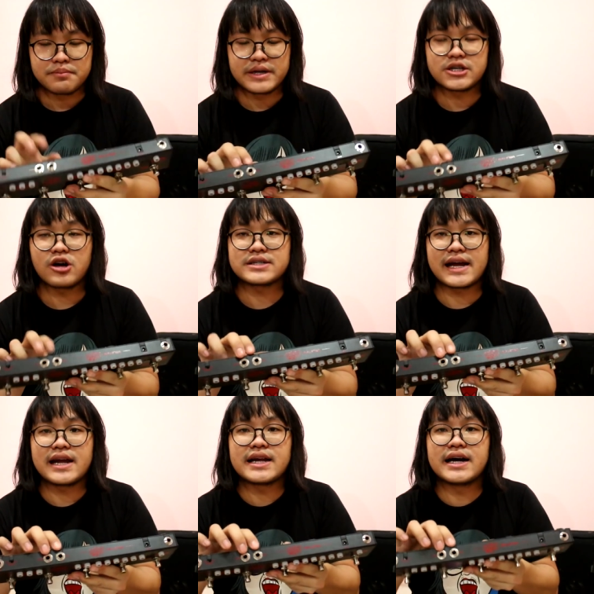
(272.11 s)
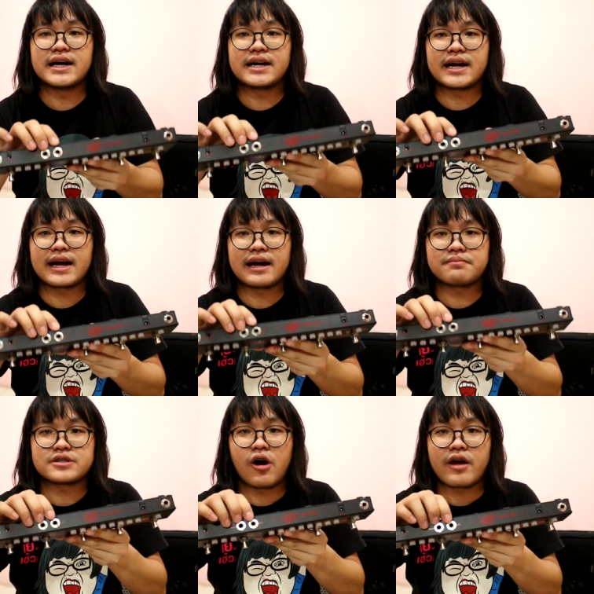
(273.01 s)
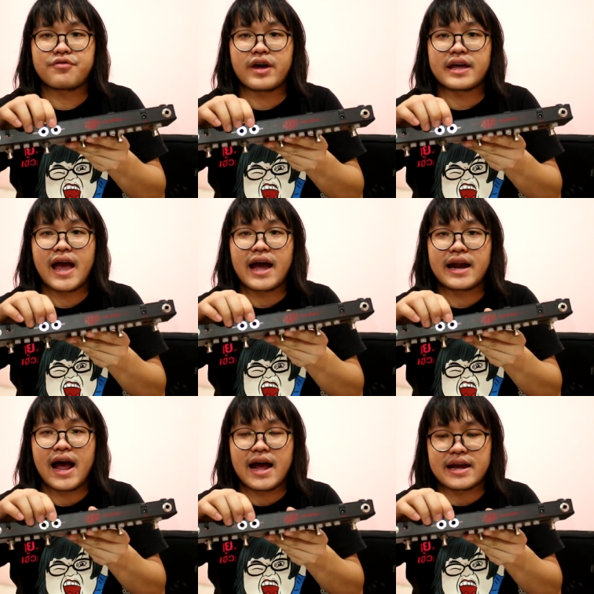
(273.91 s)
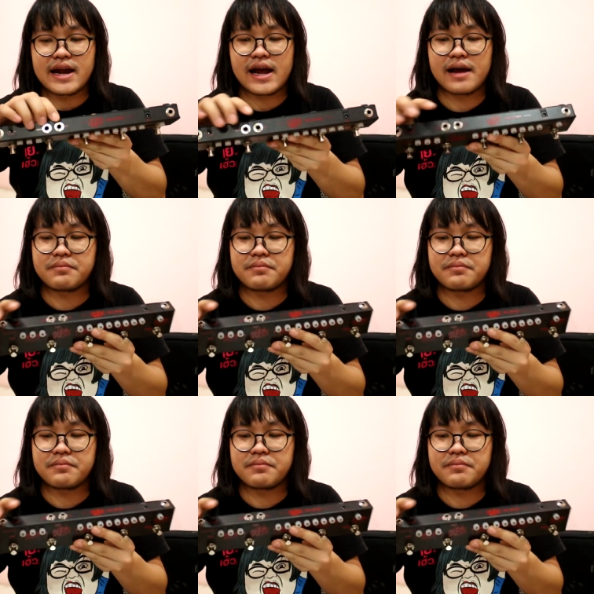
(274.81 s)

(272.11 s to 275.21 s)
มีช่องเซตรีเทิร์นนะครับต่อเอฟเฟกต์แยกได้นะครับ